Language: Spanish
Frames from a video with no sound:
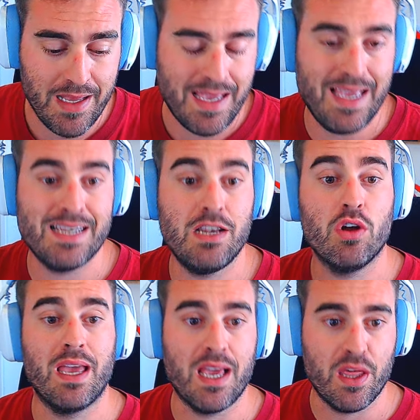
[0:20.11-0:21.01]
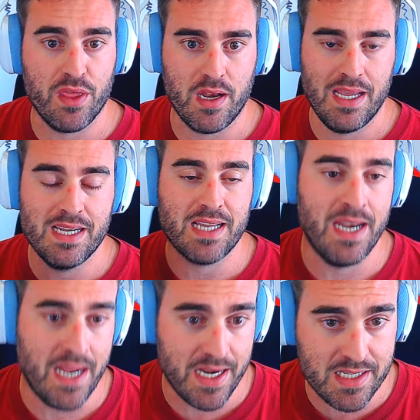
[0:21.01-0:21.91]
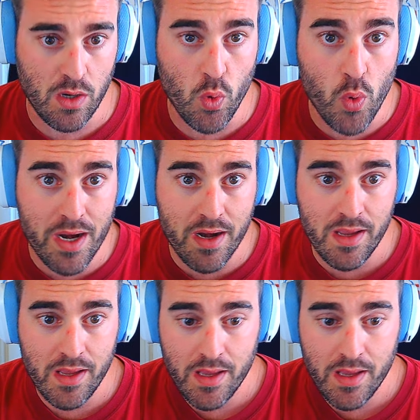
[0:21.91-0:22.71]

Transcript: ¿Qué es lo que hay que hacer? Escanear este QR,